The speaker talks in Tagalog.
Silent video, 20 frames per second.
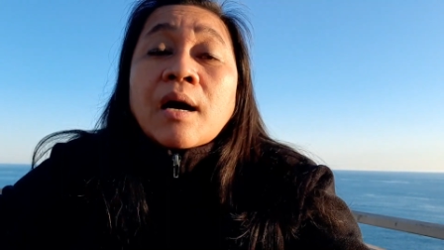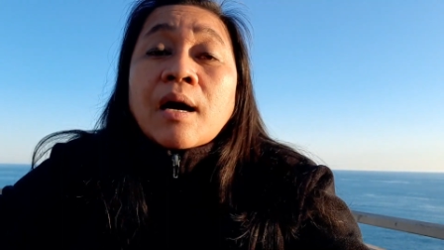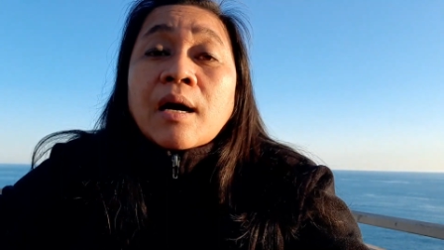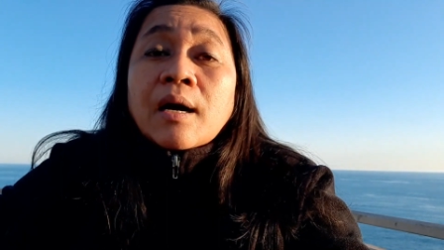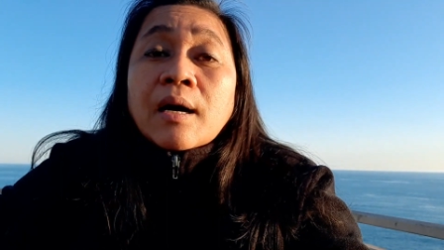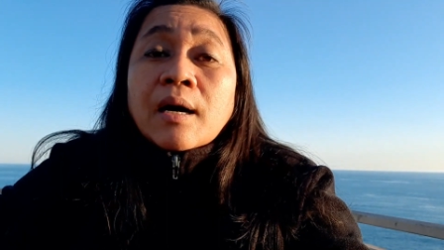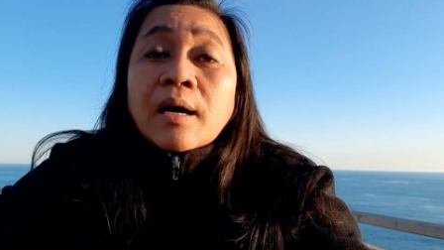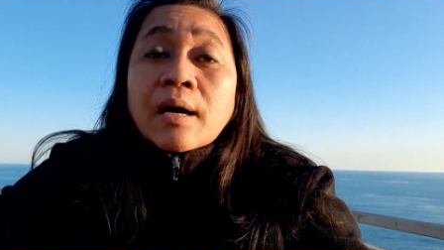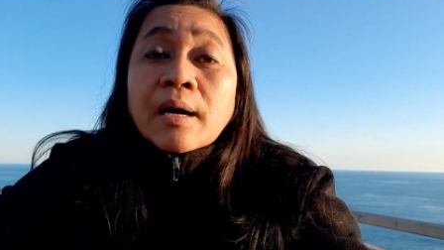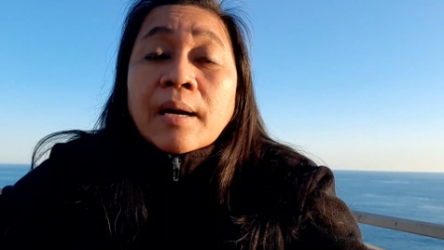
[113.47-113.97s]

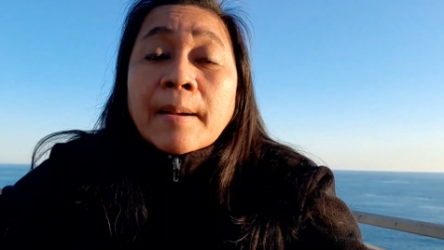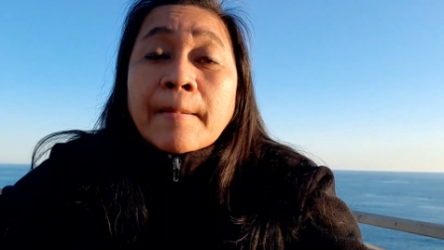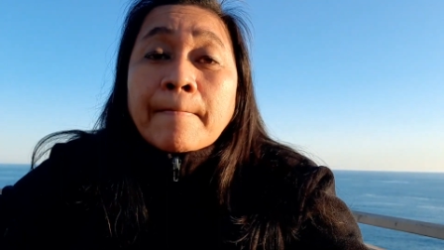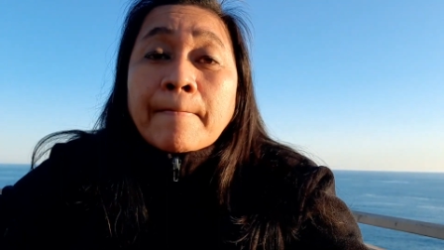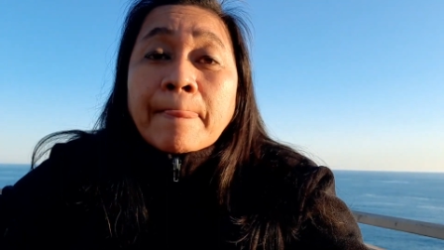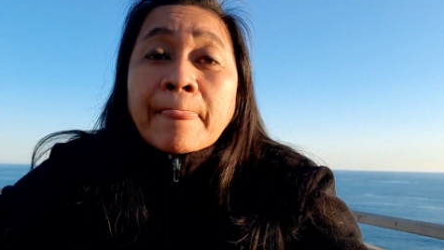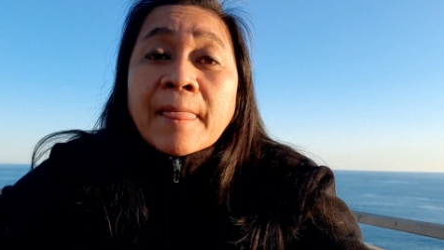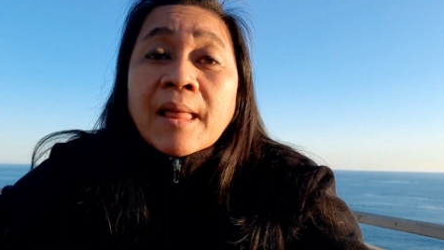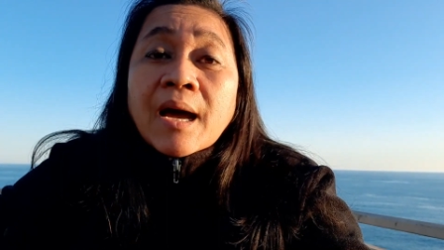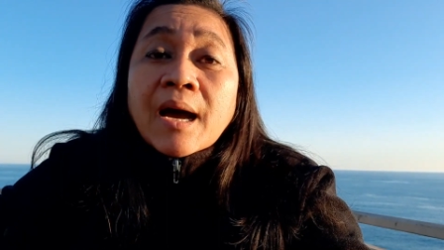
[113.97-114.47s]
uh,
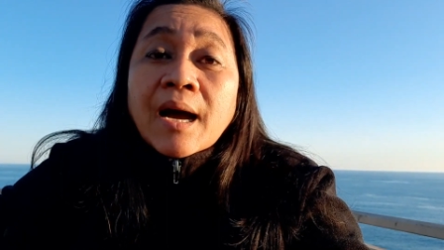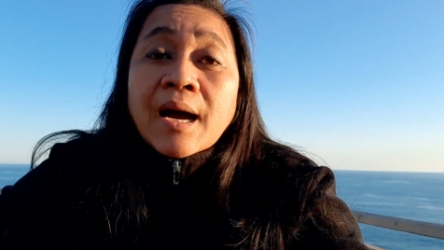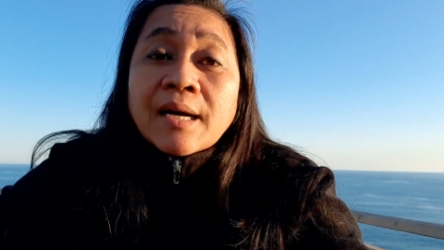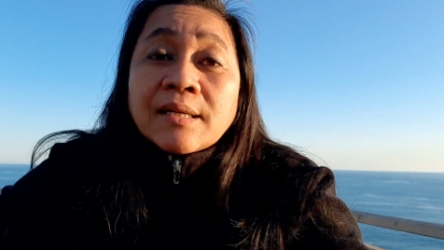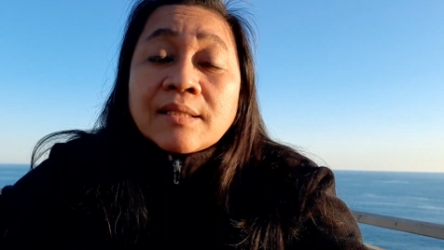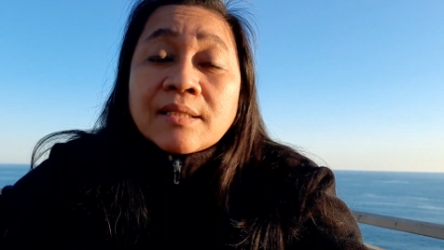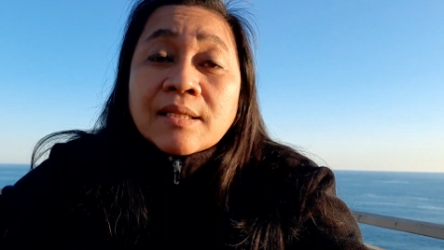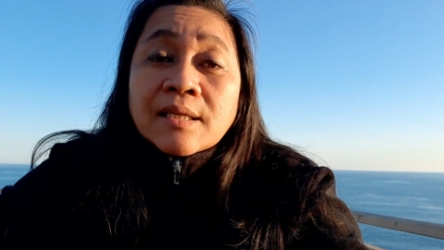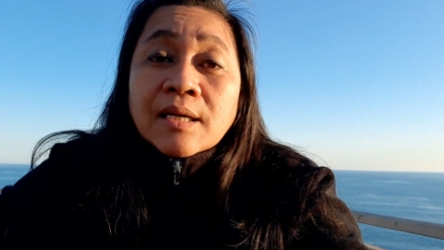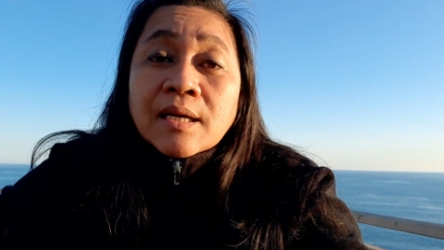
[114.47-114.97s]

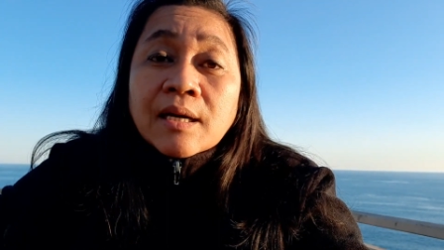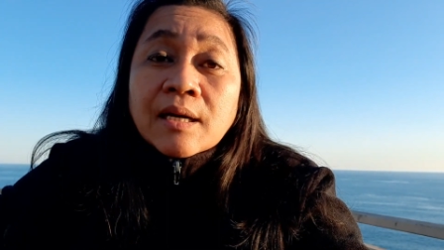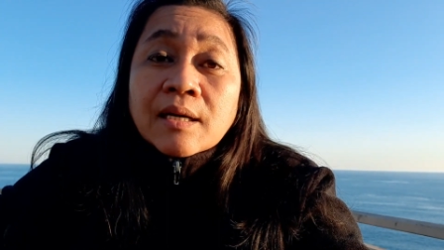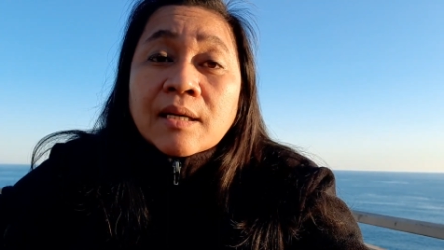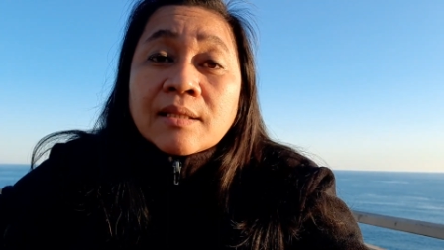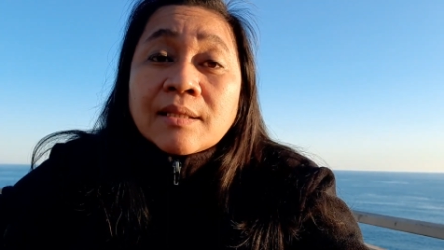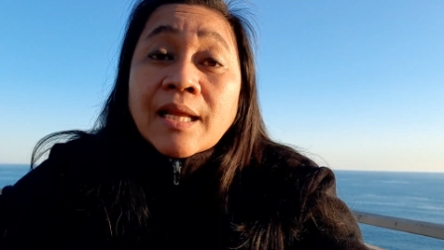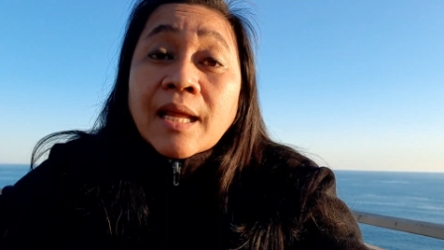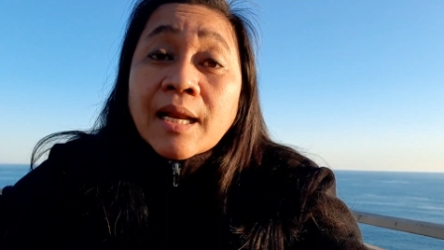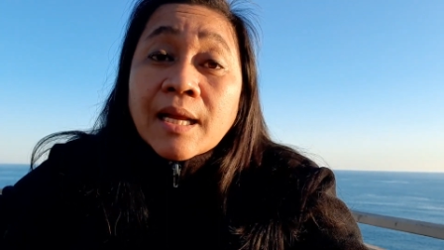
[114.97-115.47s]
at uh,
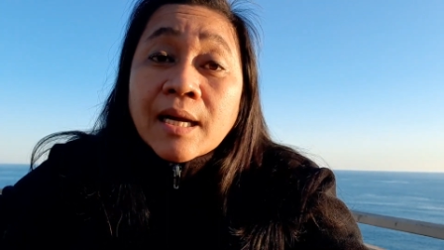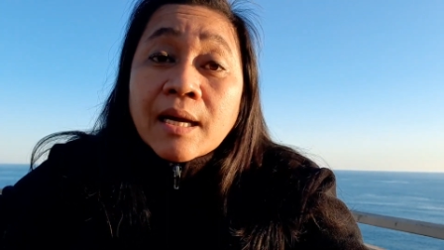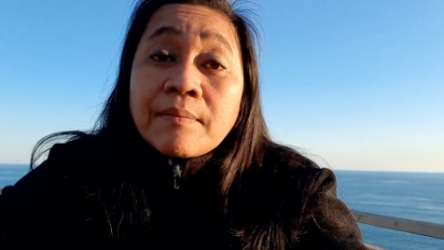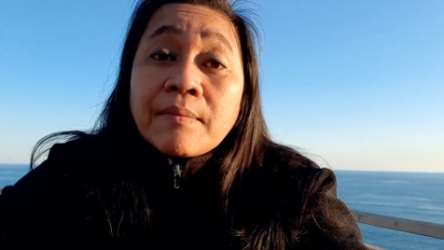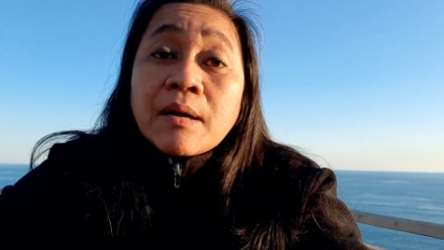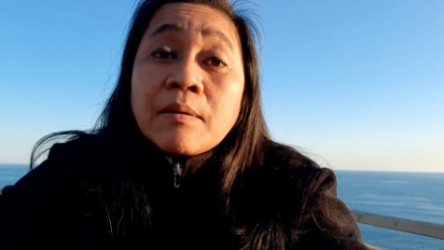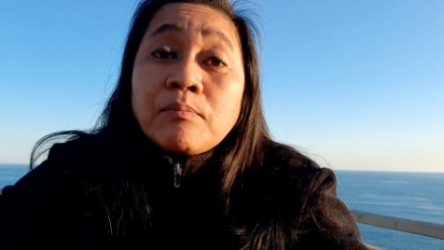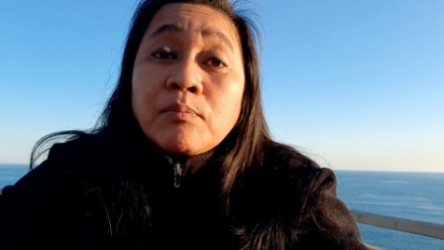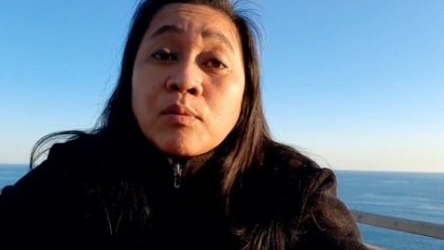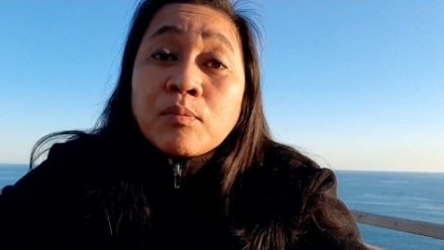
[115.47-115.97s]
talagang
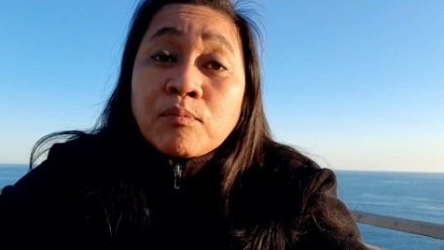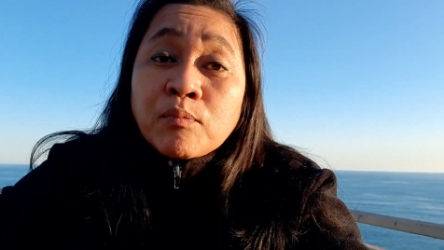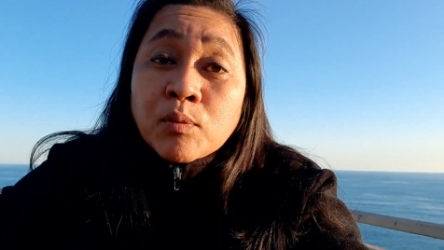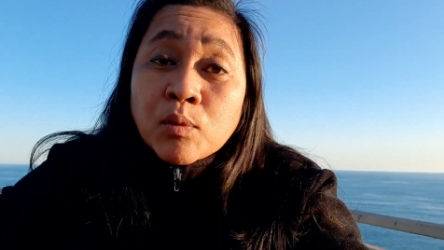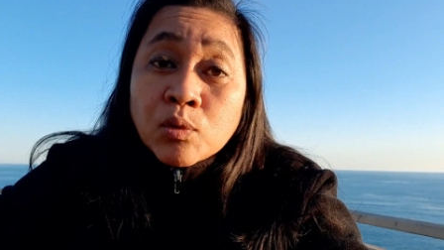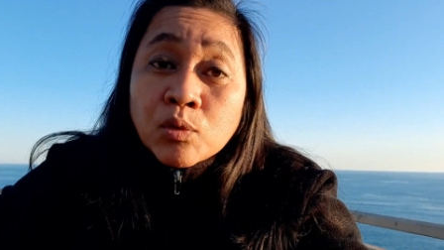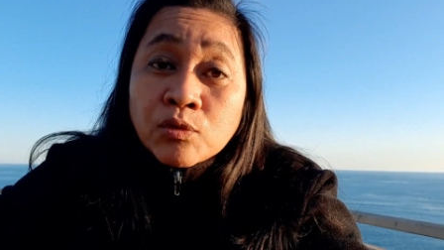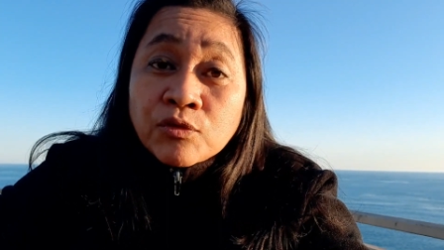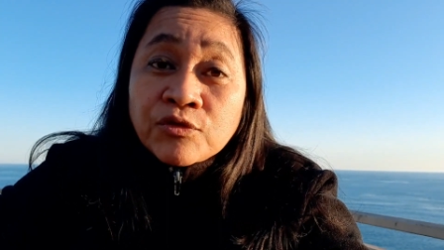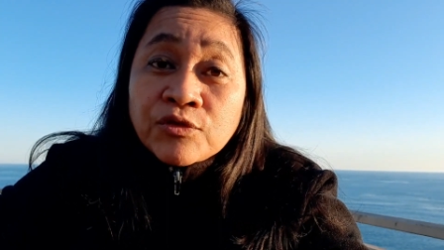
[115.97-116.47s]

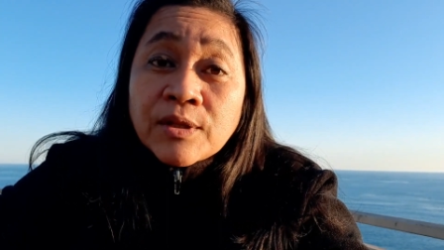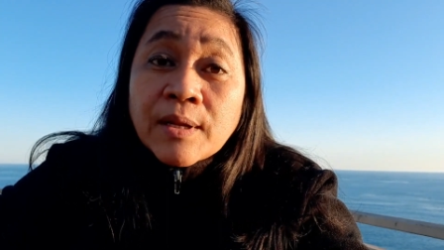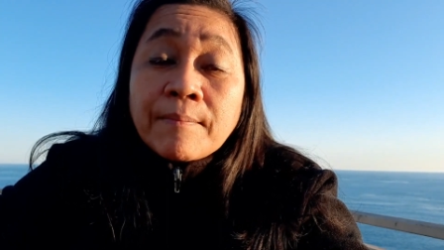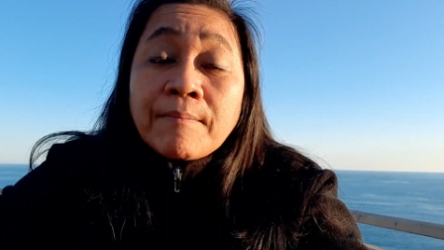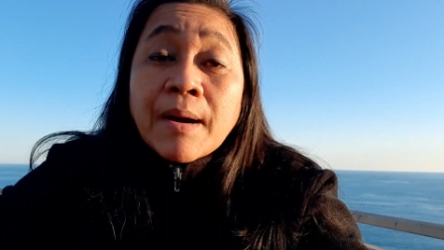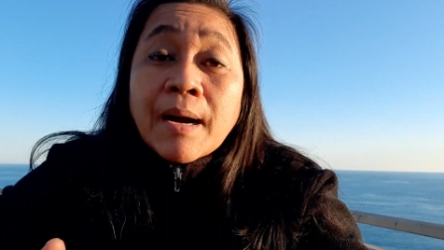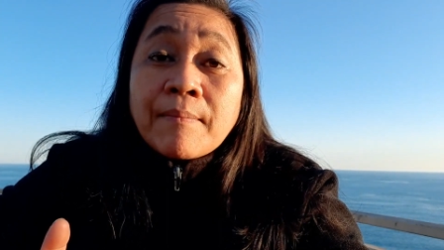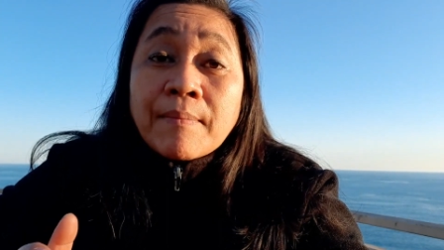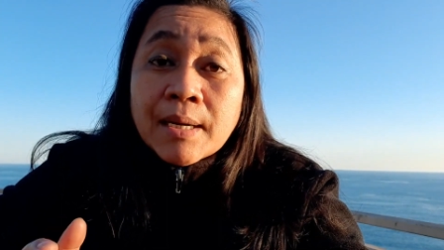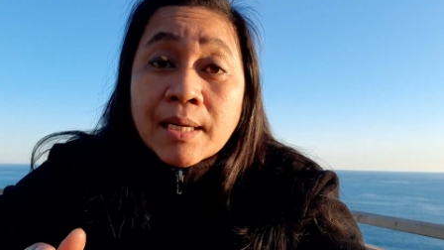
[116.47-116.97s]
magpo-prove na
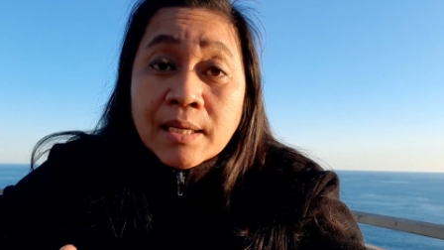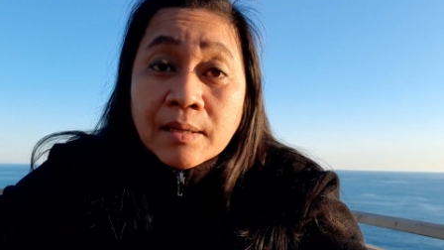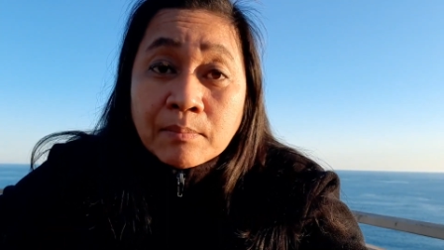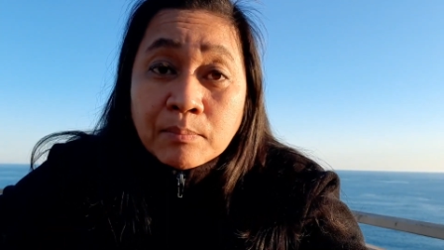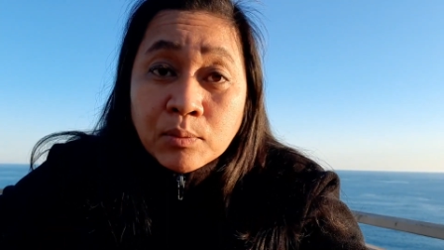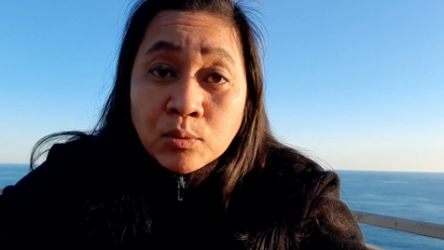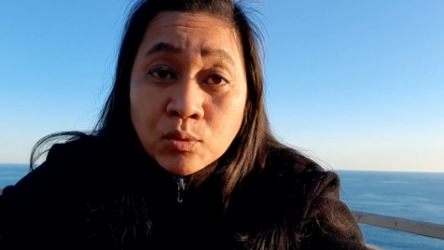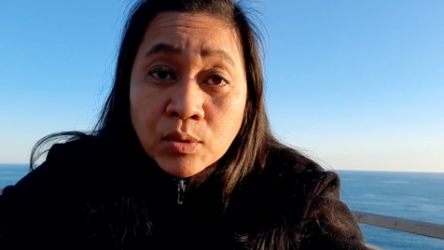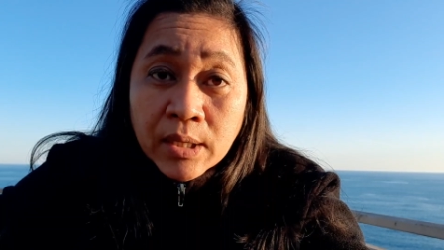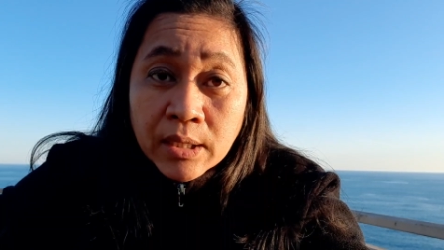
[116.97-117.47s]
babalik
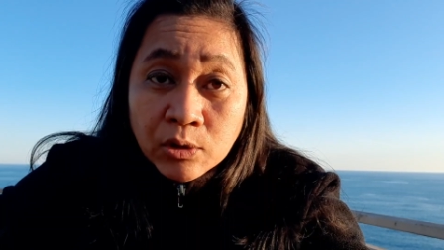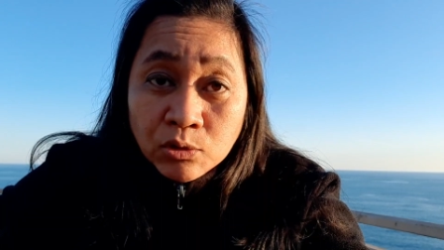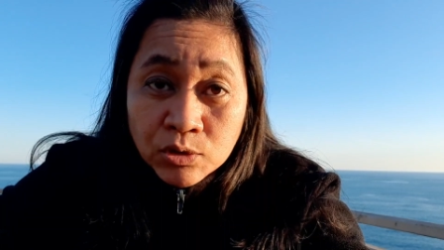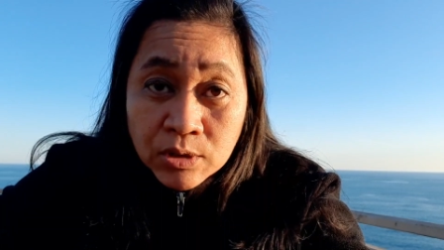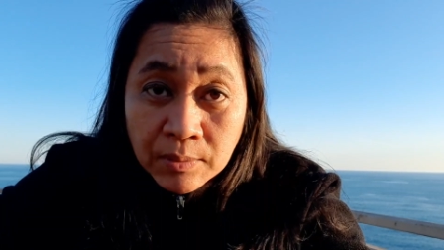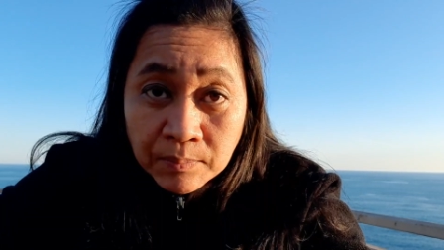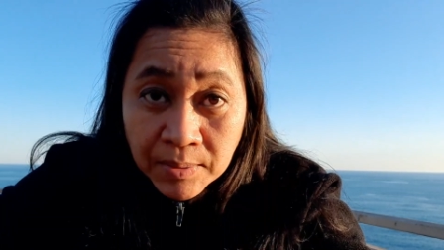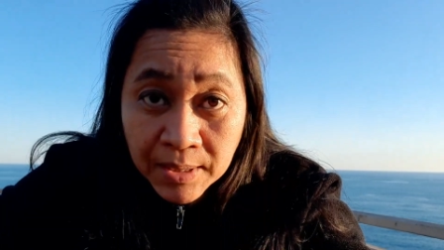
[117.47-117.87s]
po kayo sa